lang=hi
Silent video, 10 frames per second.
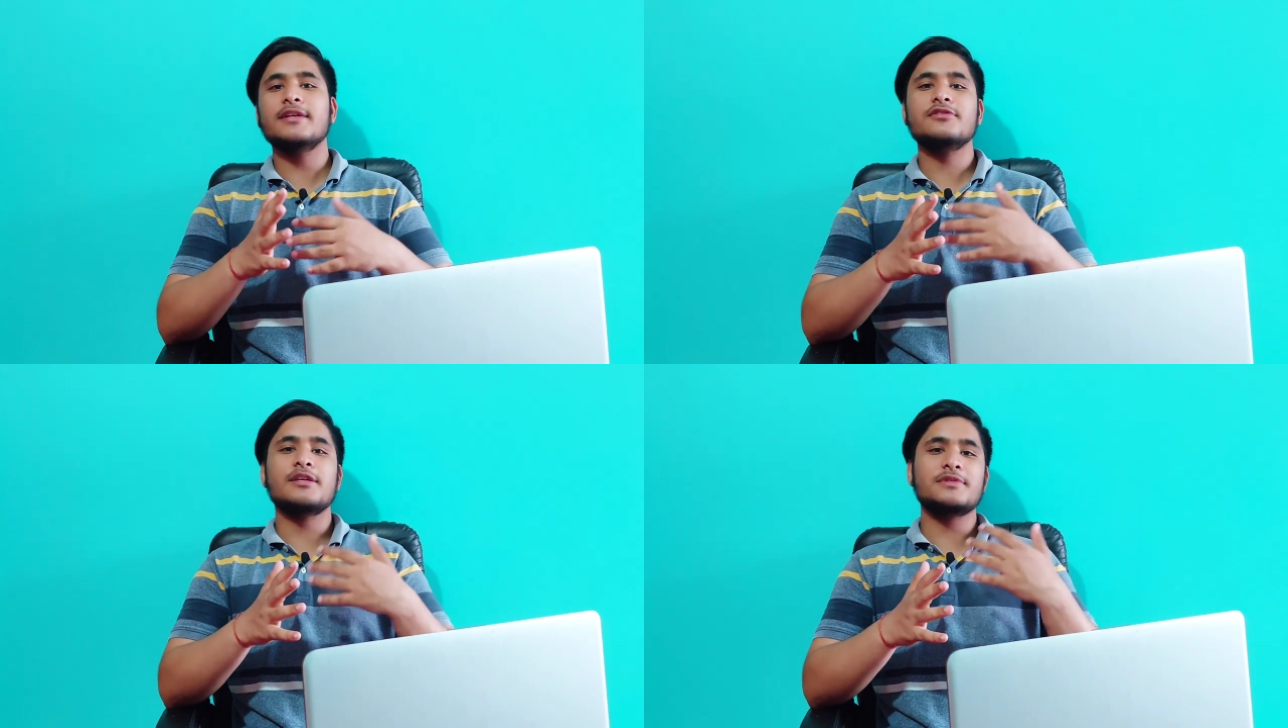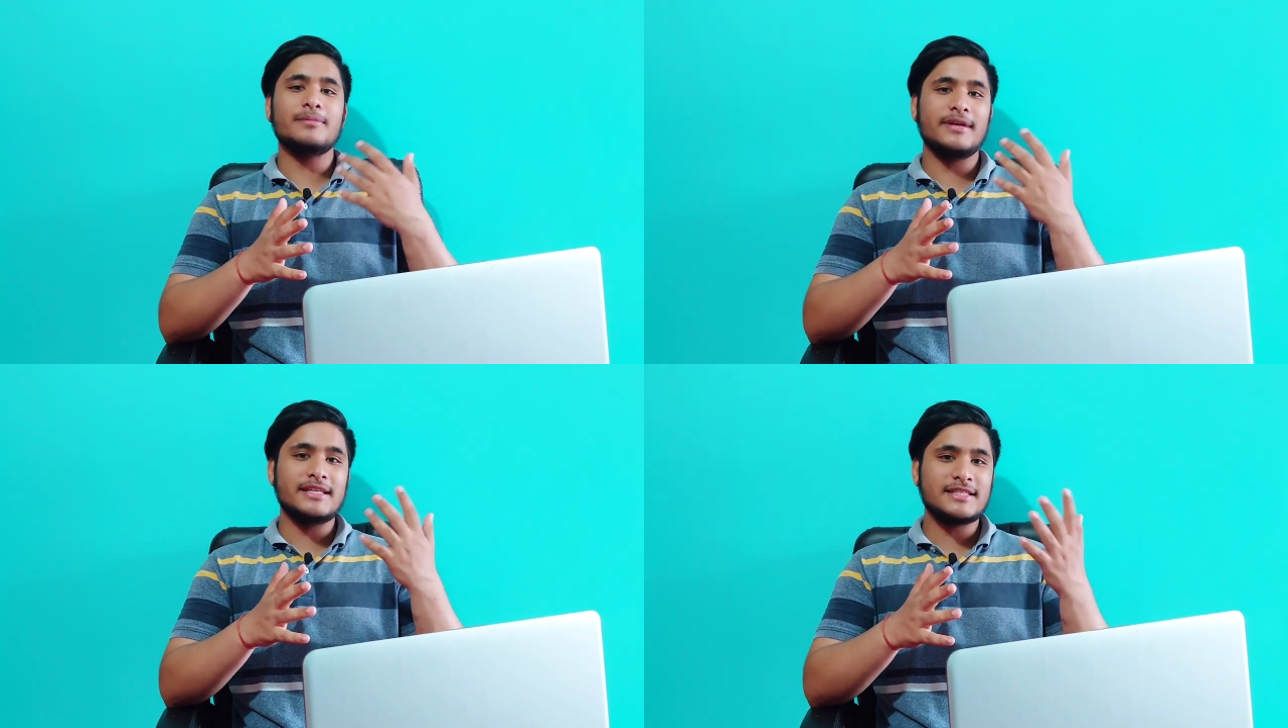बाद जो
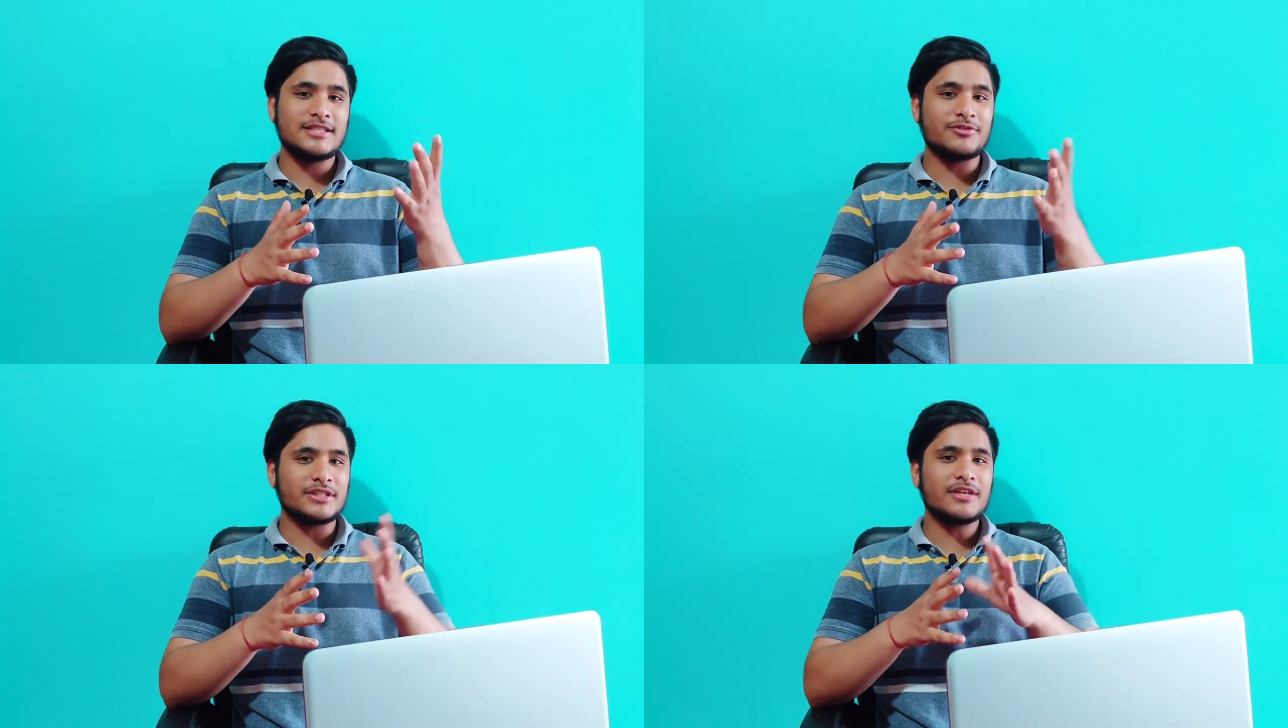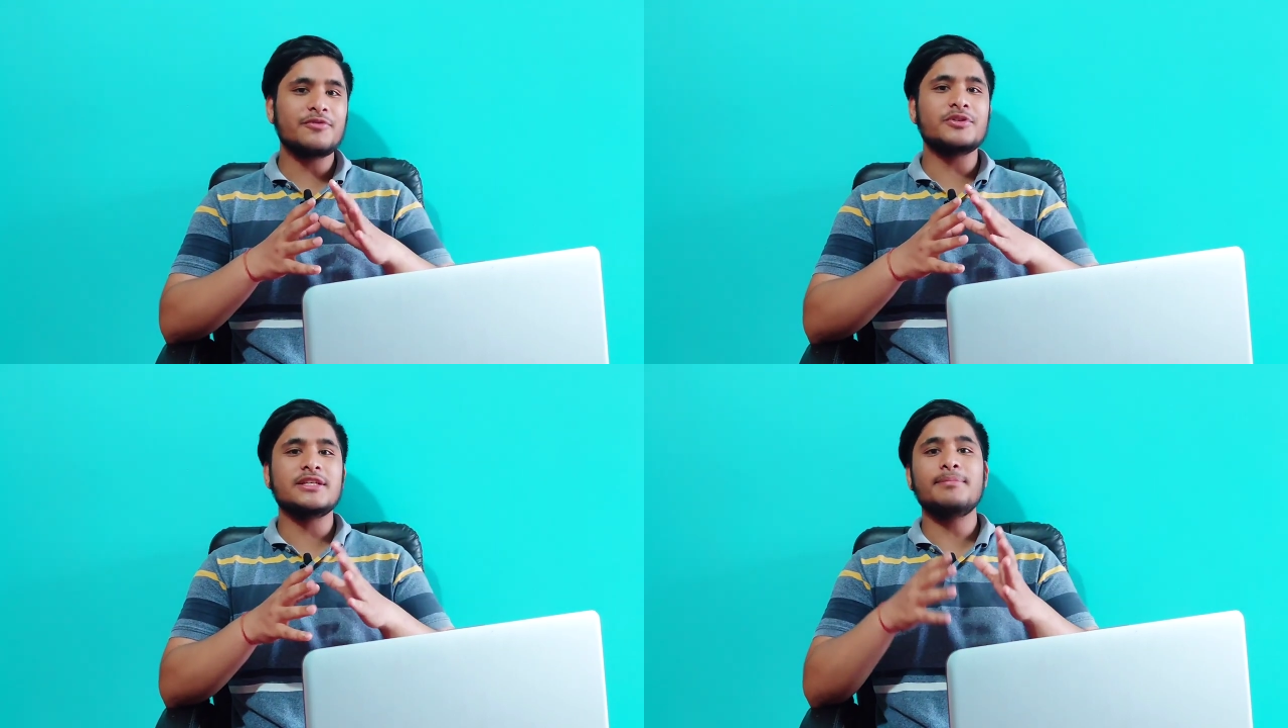सबसे मेन चीज़ होती है
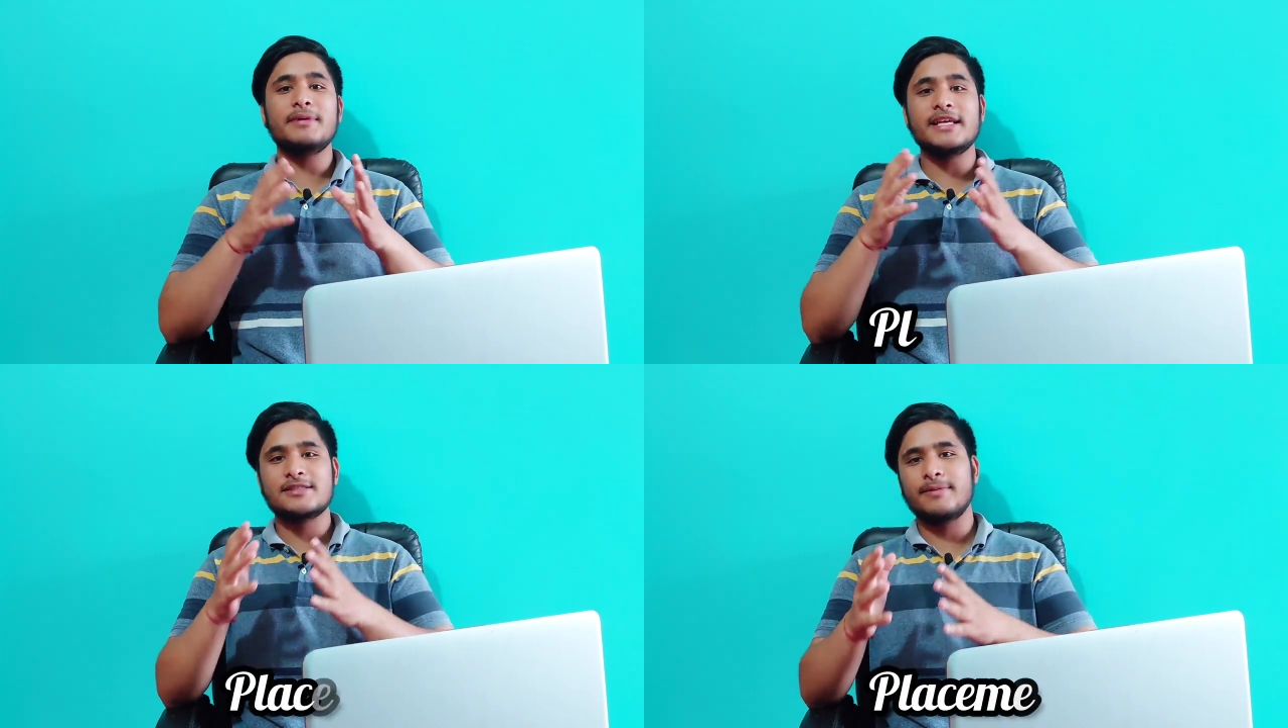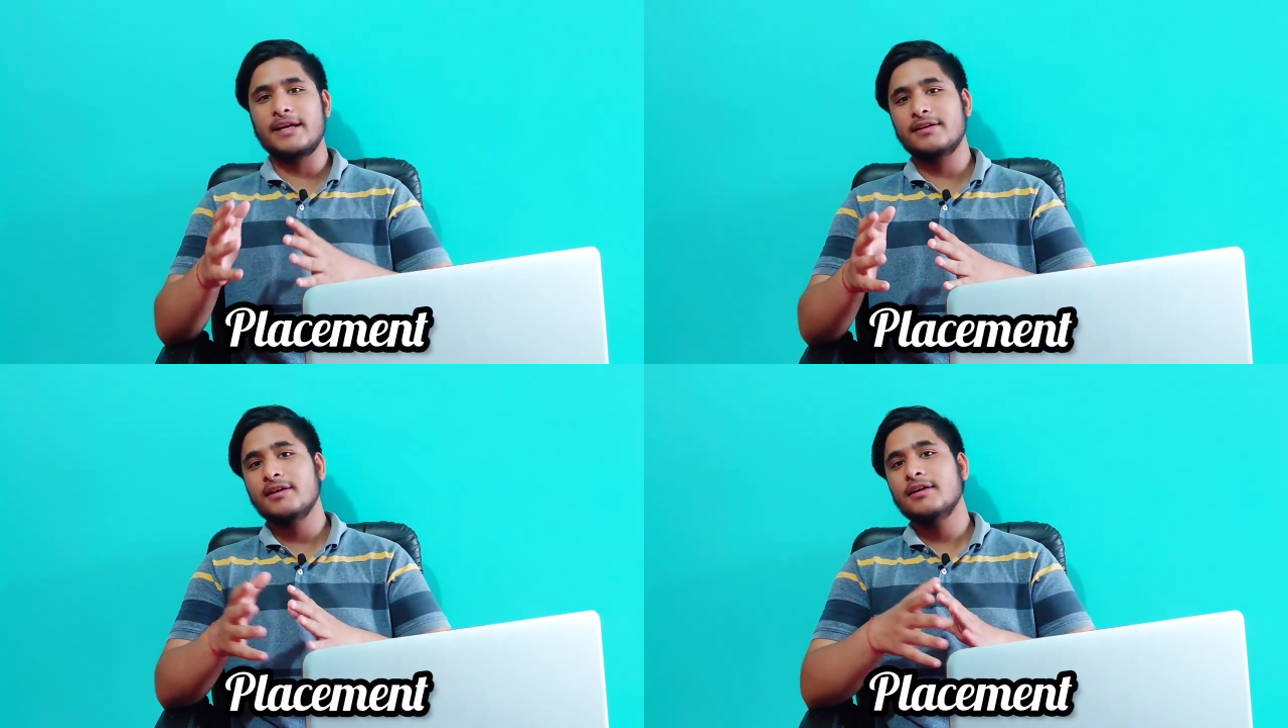वो होती है
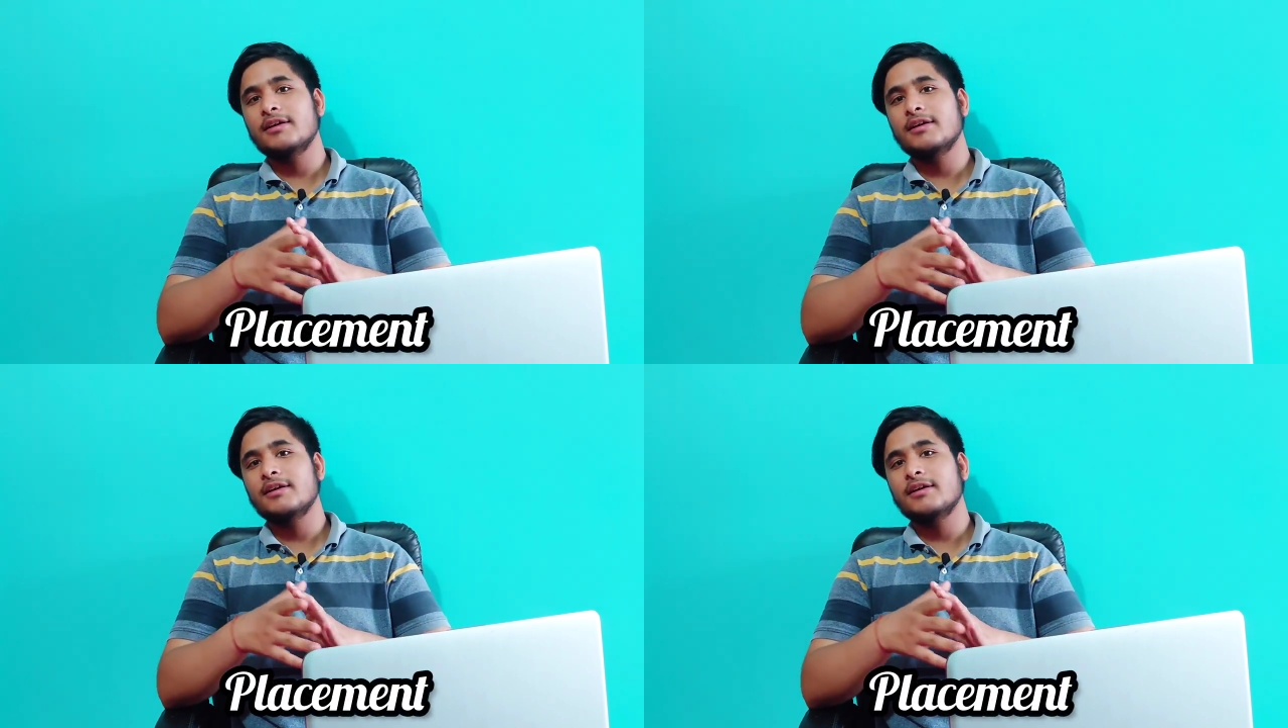प्लेसमेंट